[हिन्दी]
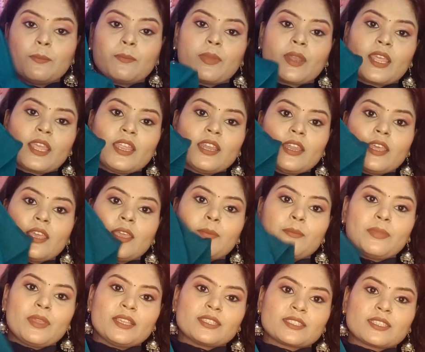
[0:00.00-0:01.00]
प्लेन है
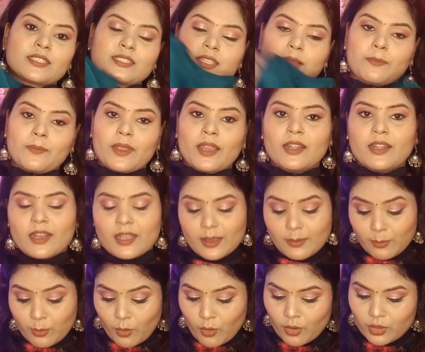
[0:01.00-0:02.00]
बेसिक सा पैंट है
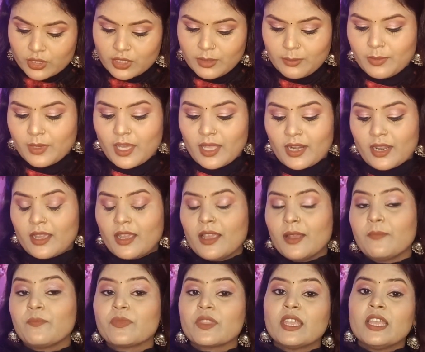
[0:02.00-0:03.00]
बहुत ही प्यारा
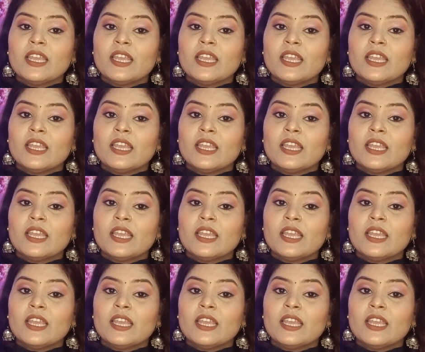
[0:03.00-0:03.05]
है